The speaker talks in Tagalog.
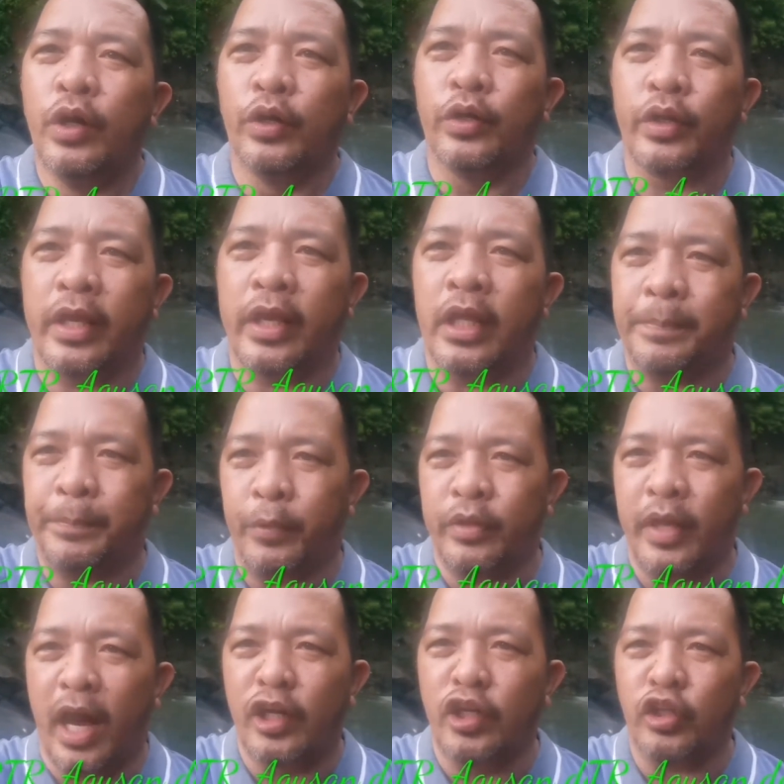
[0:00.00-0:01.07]
o ihit
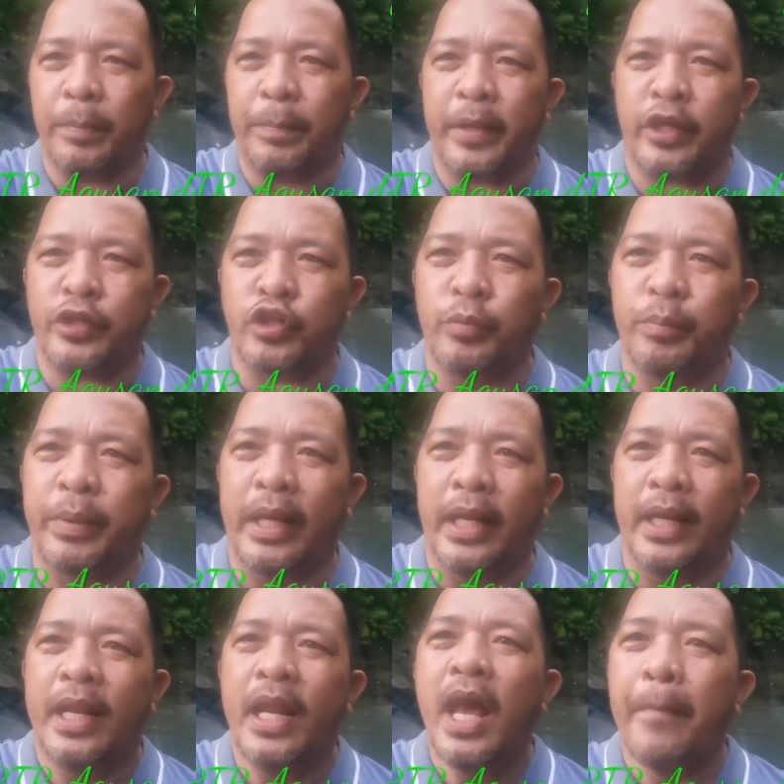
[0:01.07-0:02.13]
pod ang notification
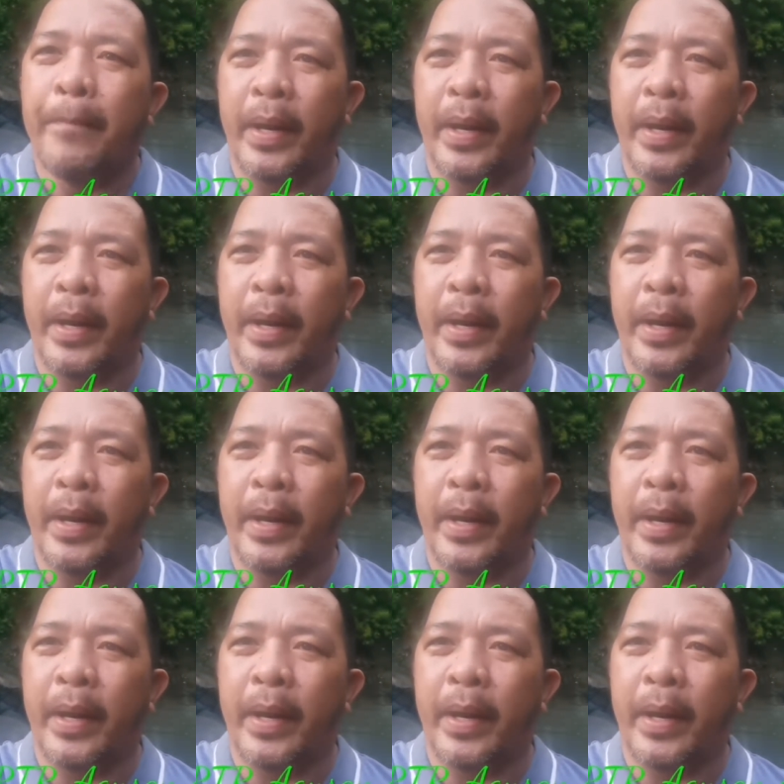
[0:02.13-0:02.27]
bell